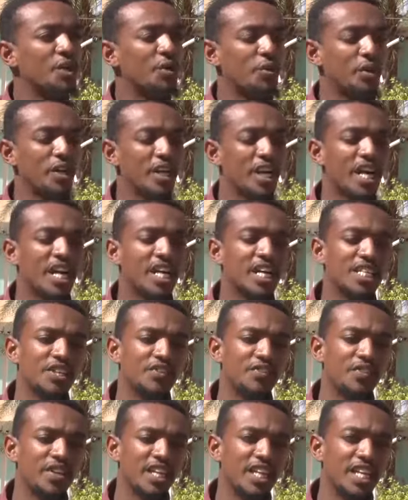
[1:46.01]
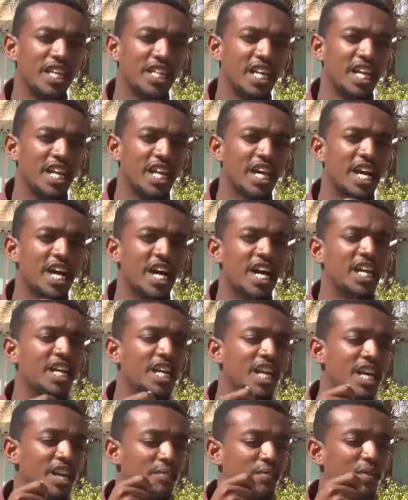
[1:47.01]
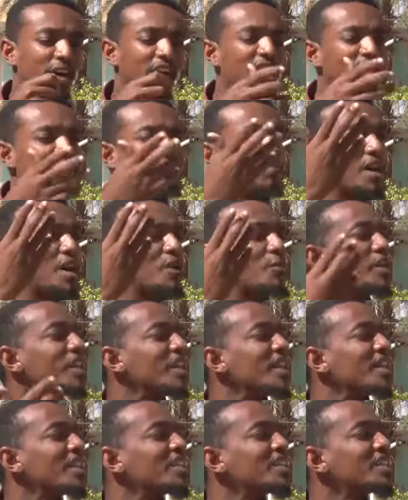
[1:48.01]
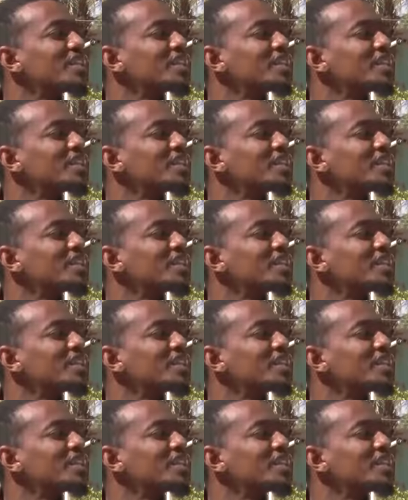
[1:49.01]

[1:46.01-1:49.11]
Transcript: وياك سفينة الهال كالبعد ما وكرت